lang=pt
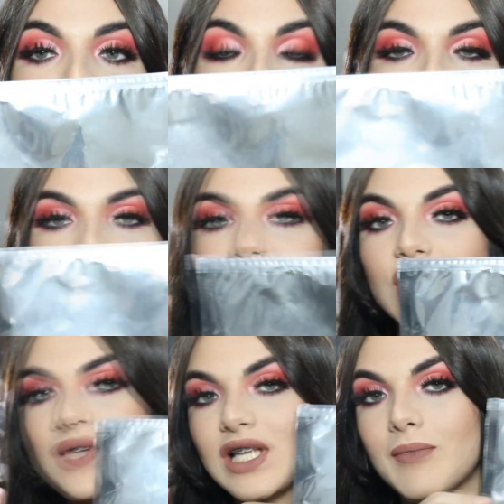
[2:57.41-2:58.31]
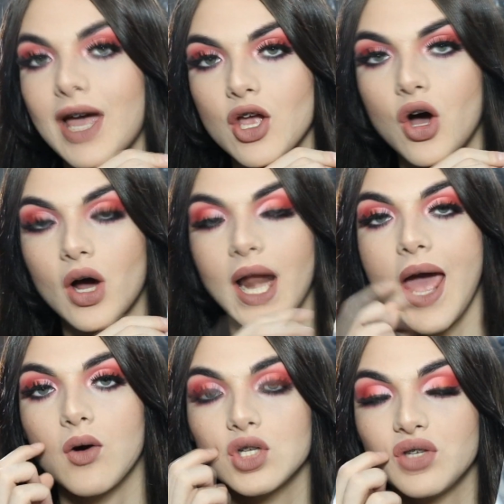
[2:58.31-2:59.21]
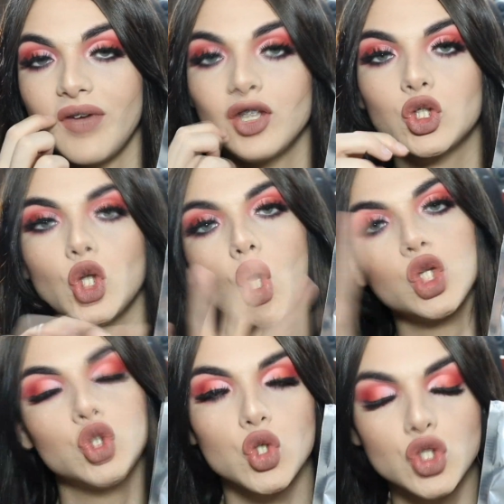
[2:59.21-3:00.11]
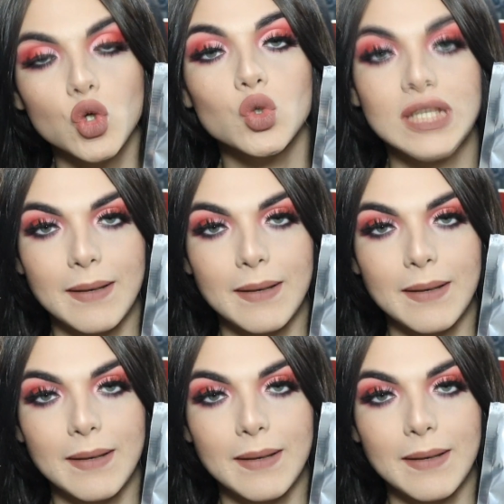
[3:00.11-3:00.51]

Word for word: Essa divisão maior é onde vem todos os